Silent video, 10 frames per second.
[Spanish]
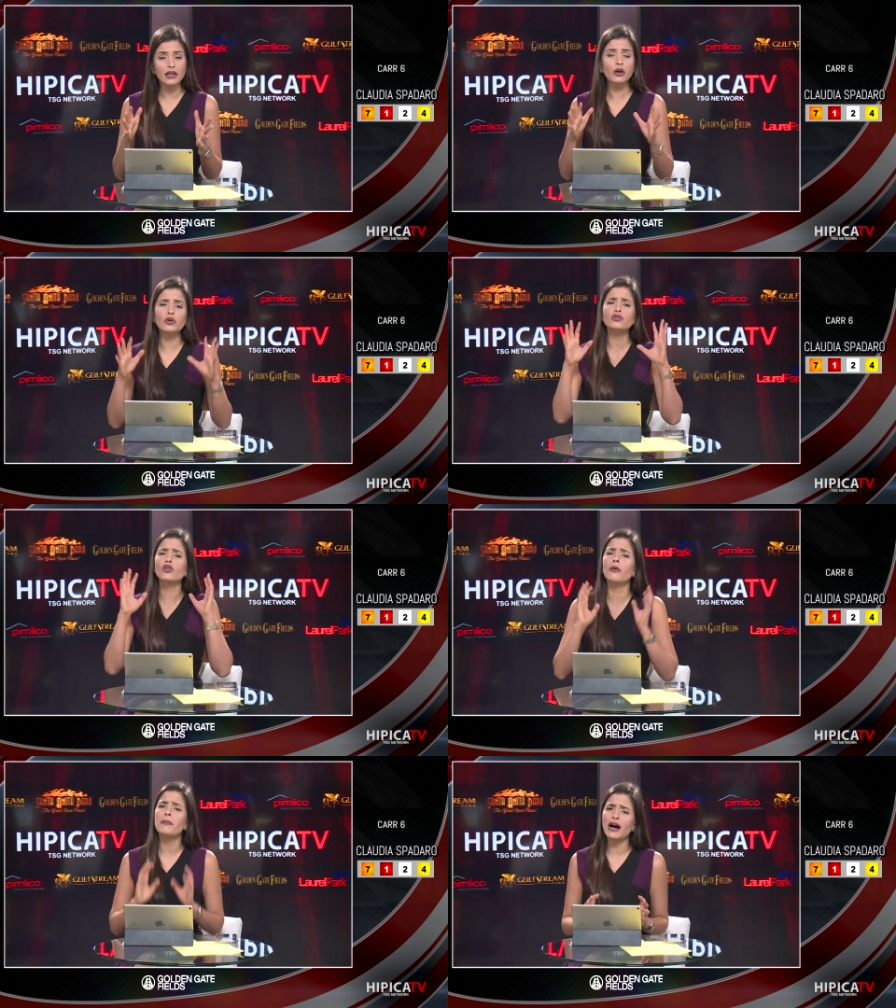no lució.
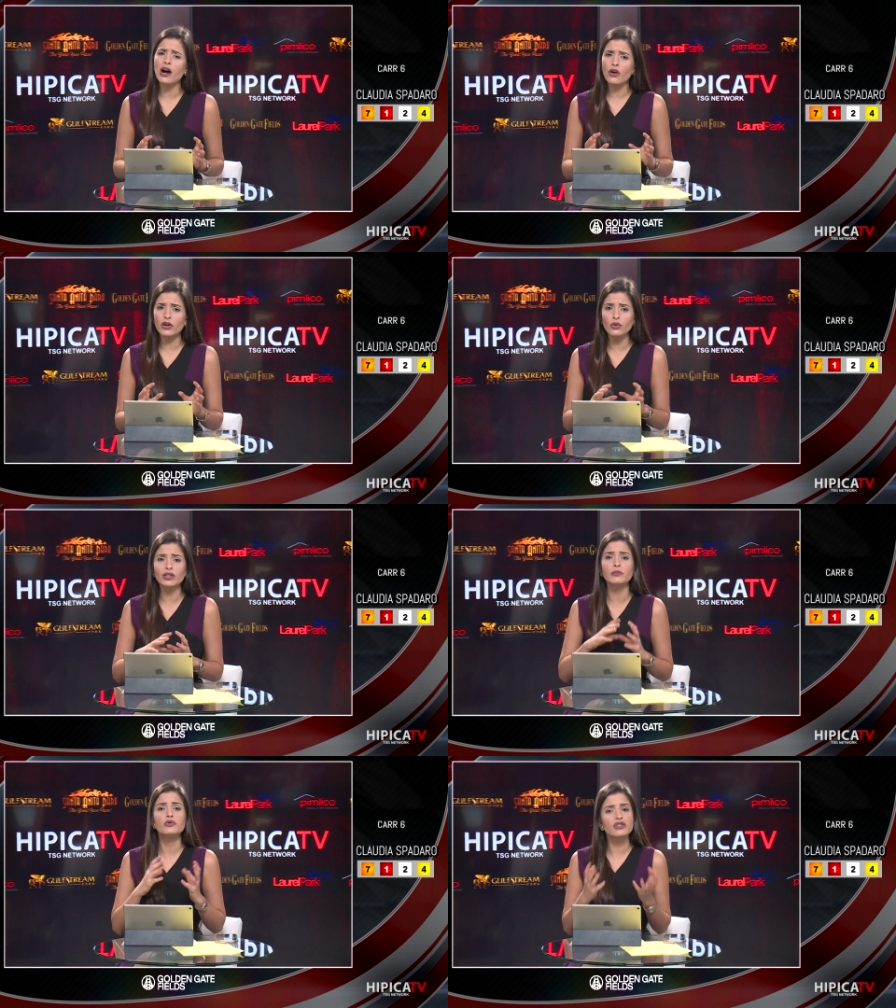Baja ahora un lote
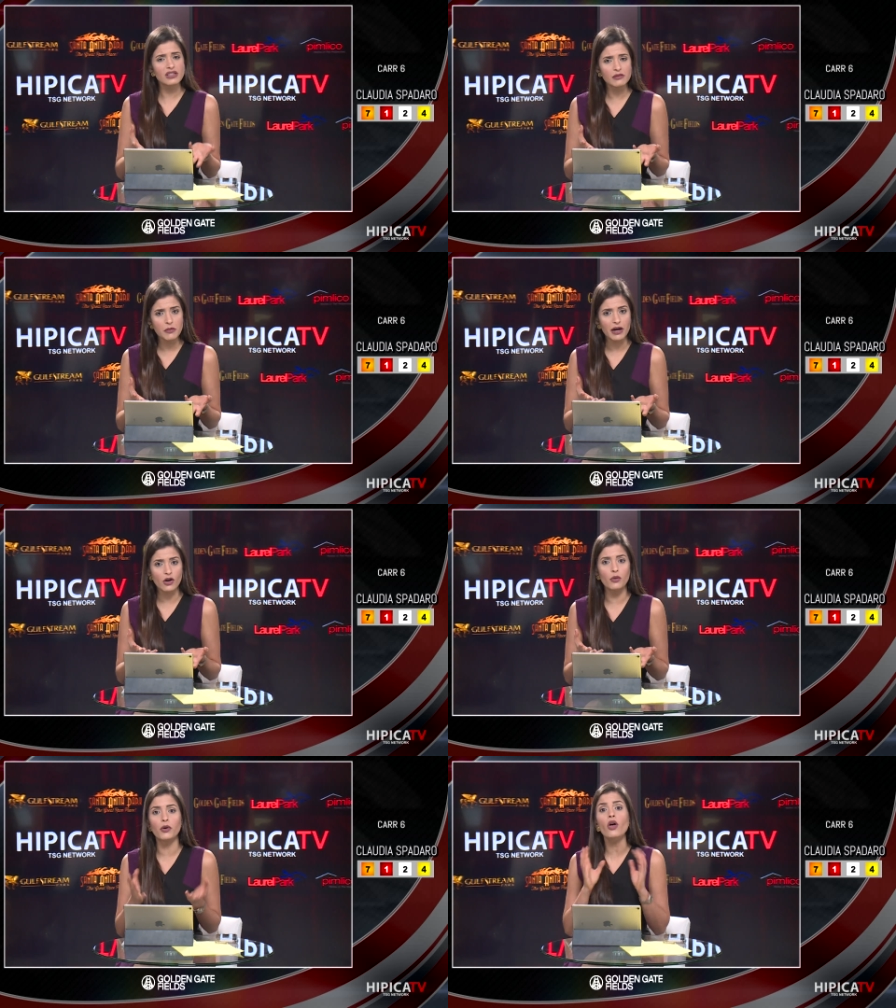muchísimo más
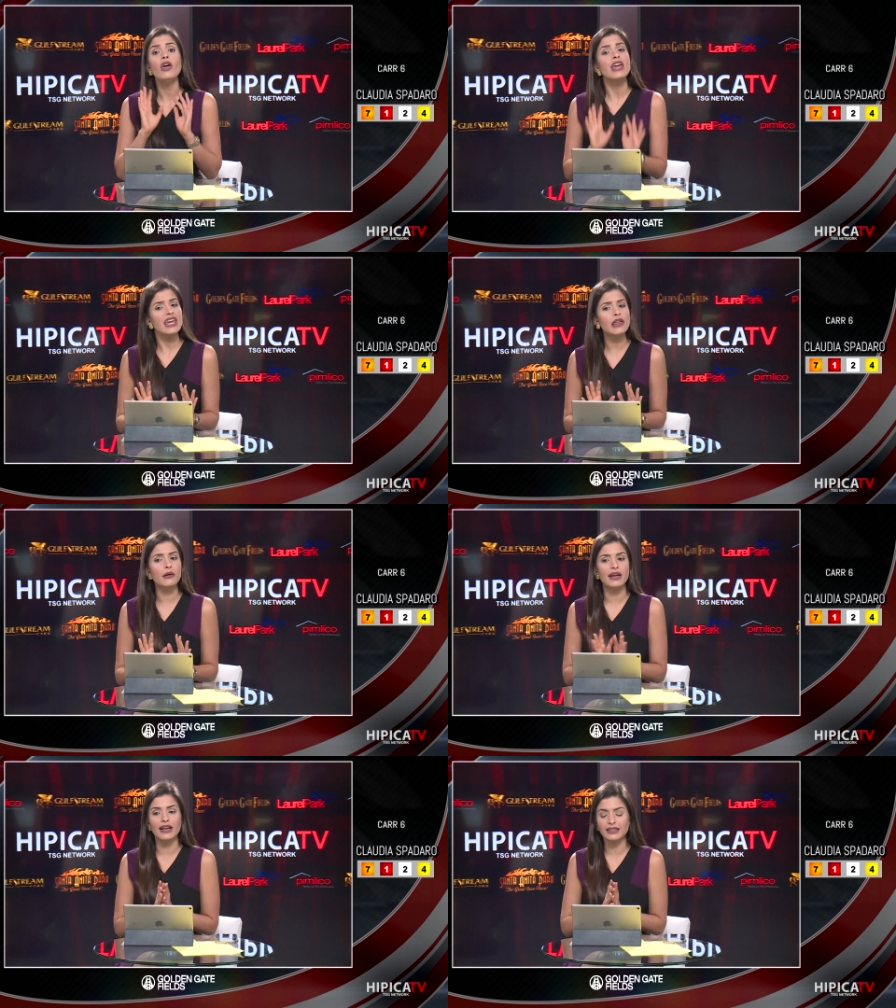cómodo y
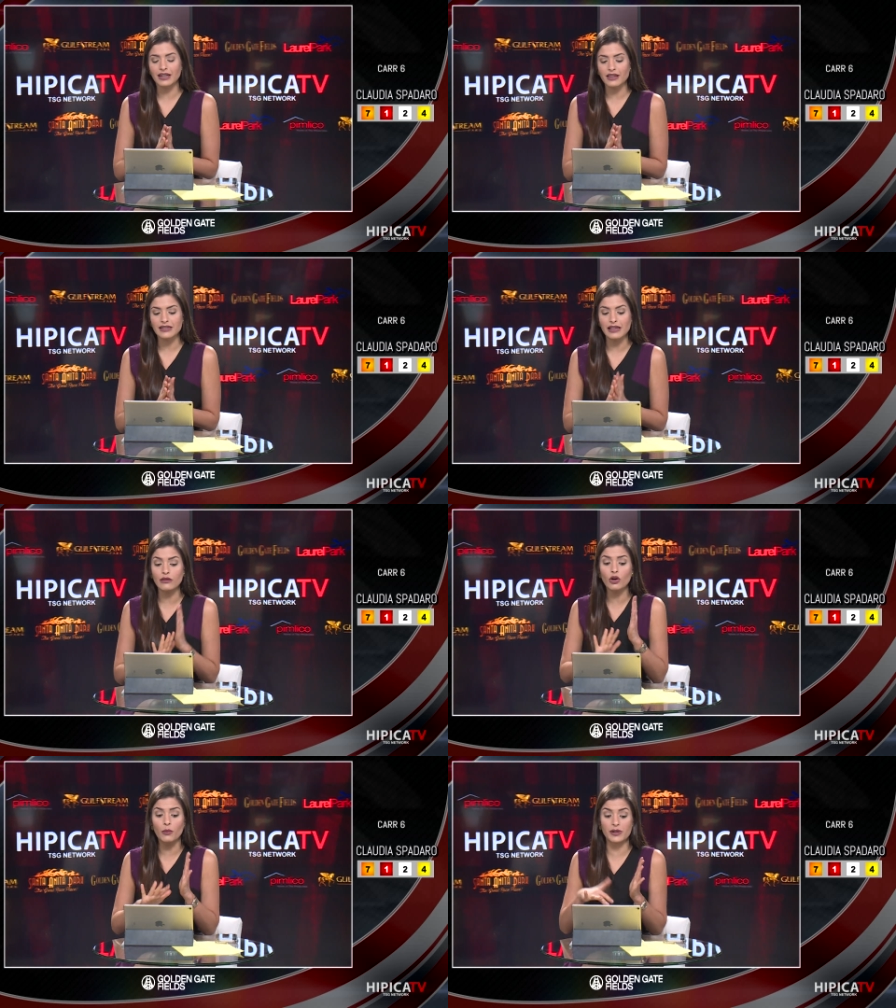debería estar decidiendo
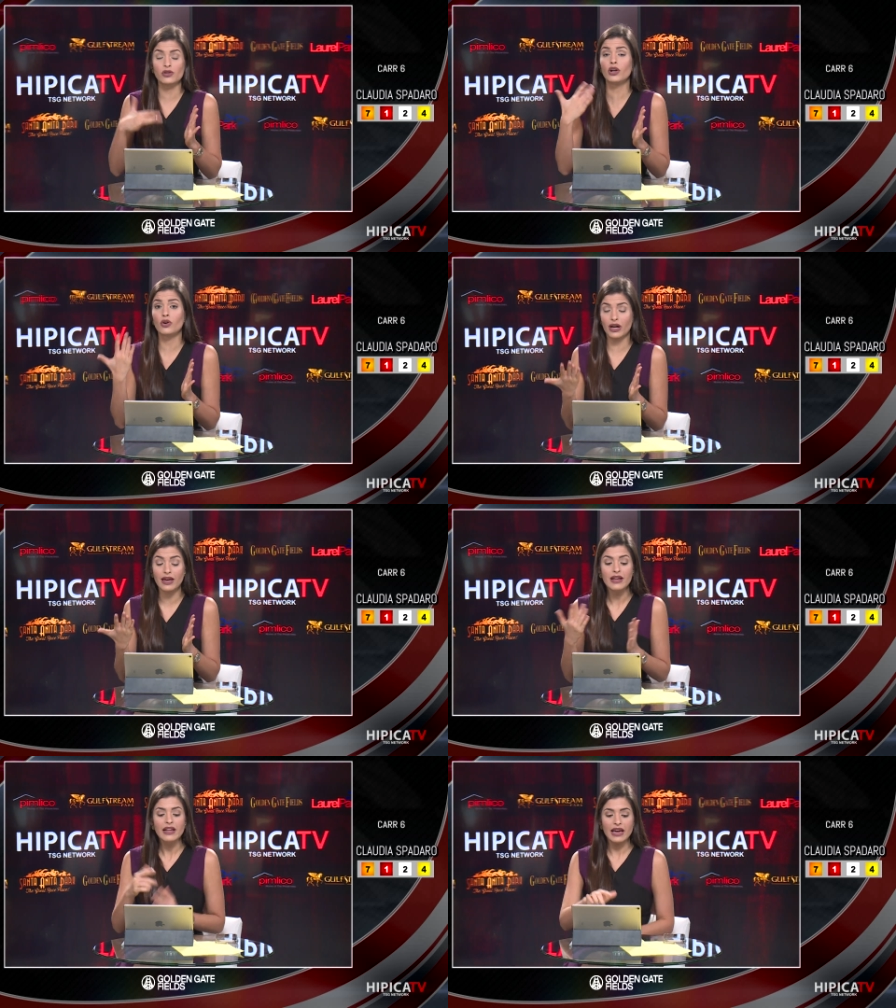en comparación a los que
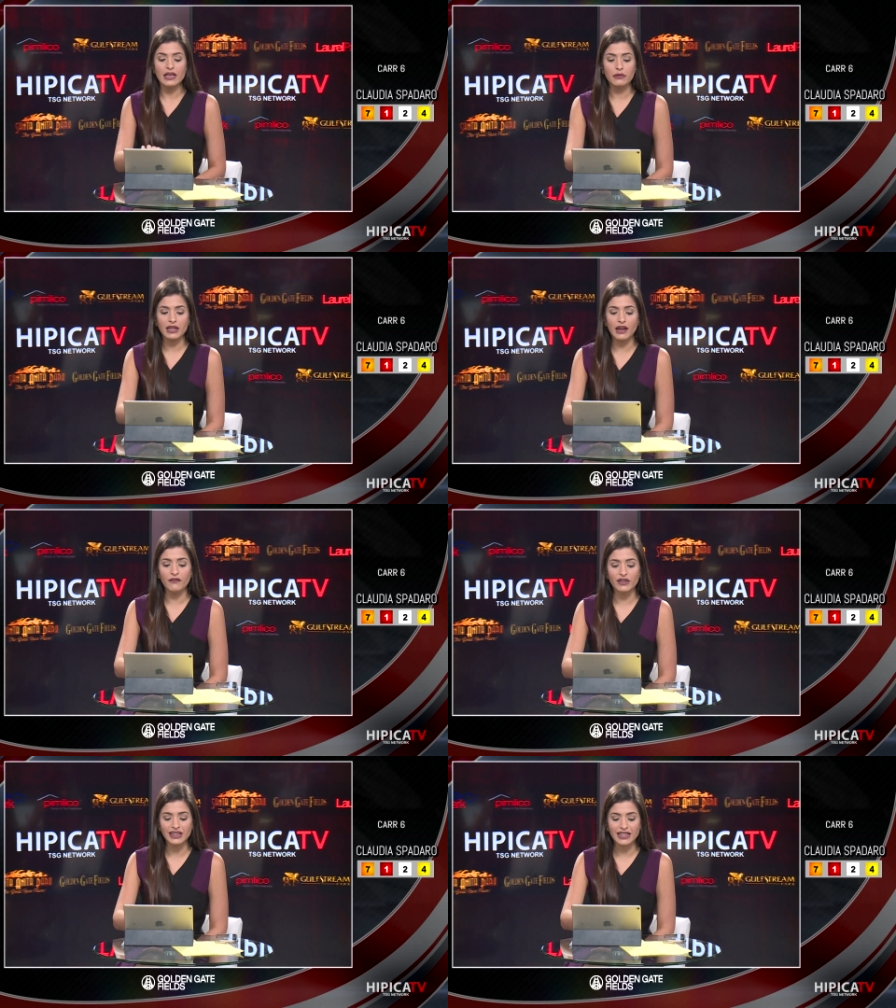ella viene a
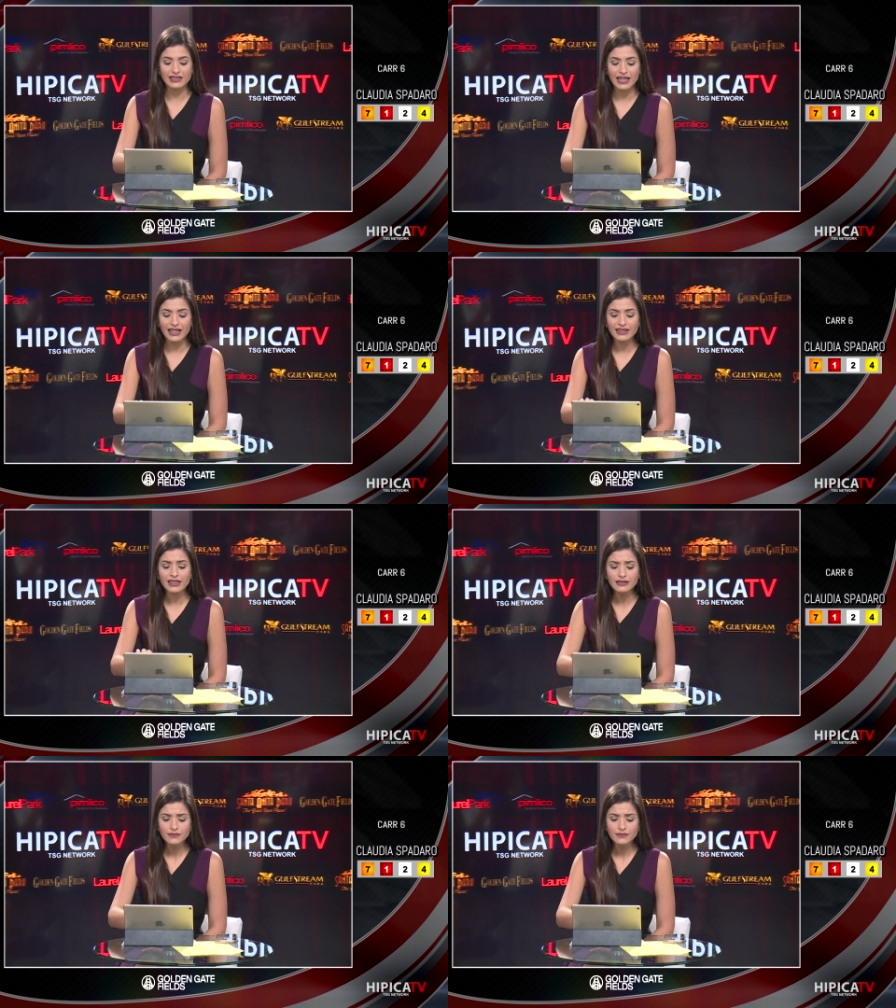enfrentarse antes